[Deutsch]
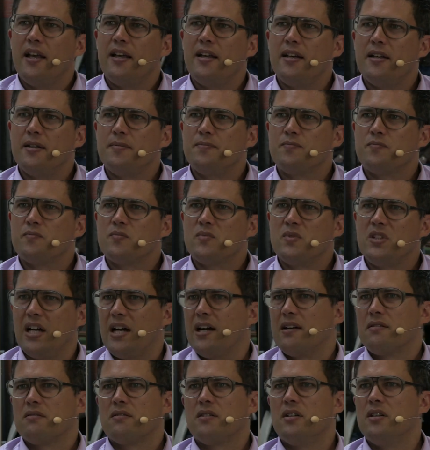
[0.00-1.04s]
Ähm,
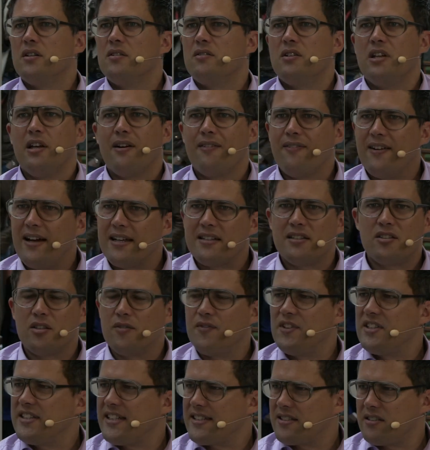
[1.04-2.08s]
ja, ihr erwartet
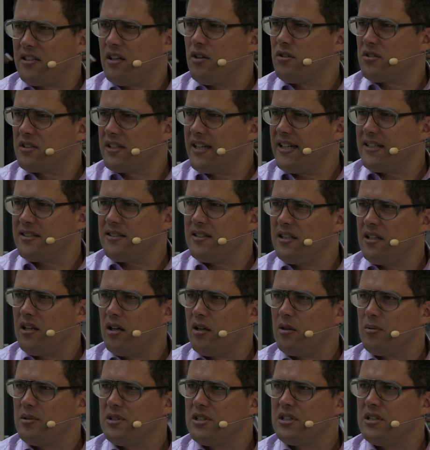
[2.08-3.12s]
irgendwie 6000 Gäste,
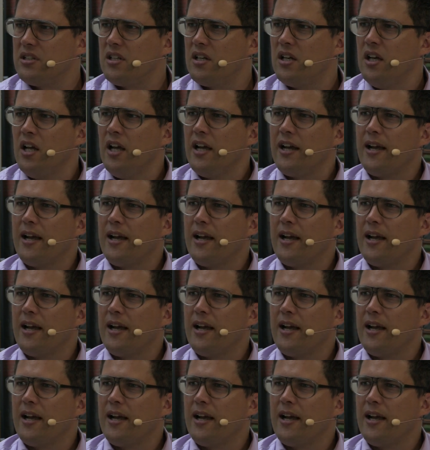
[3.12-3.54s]
glaube ich. Ne?